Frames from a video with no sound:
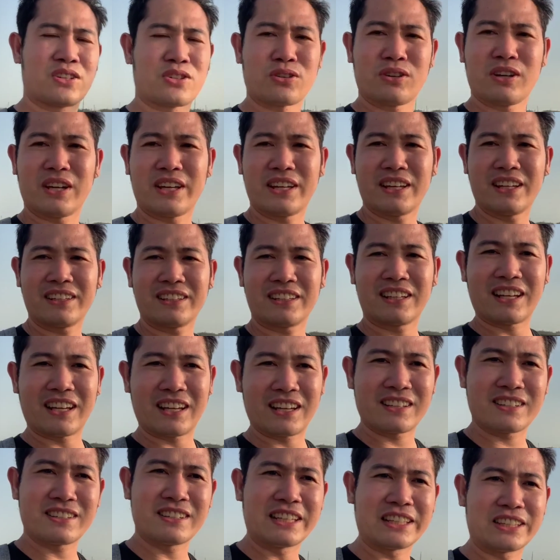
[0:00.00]
So ayan
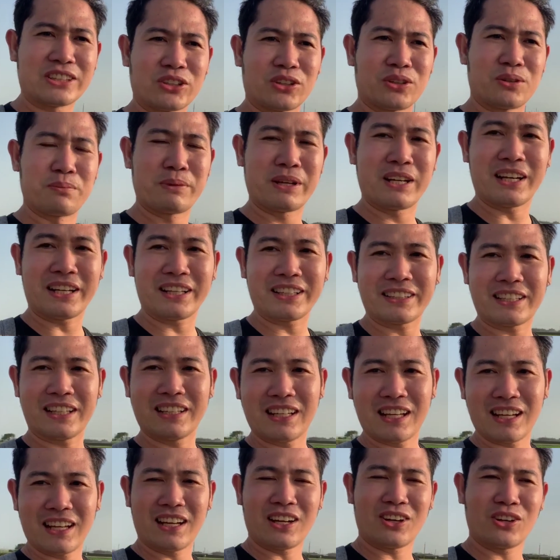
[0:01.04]
guys, dito may nakita
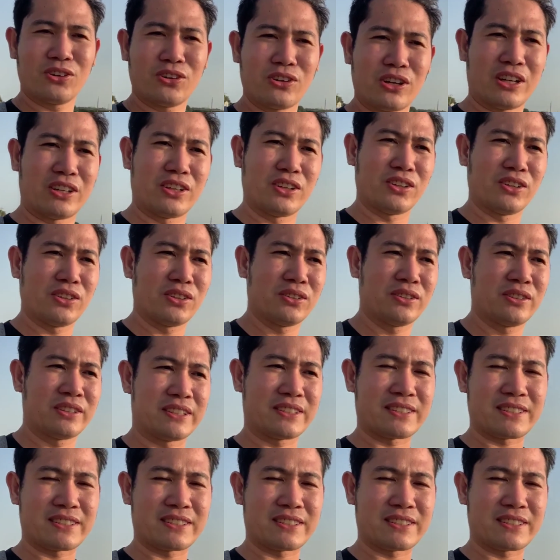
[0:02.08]
na akong ano,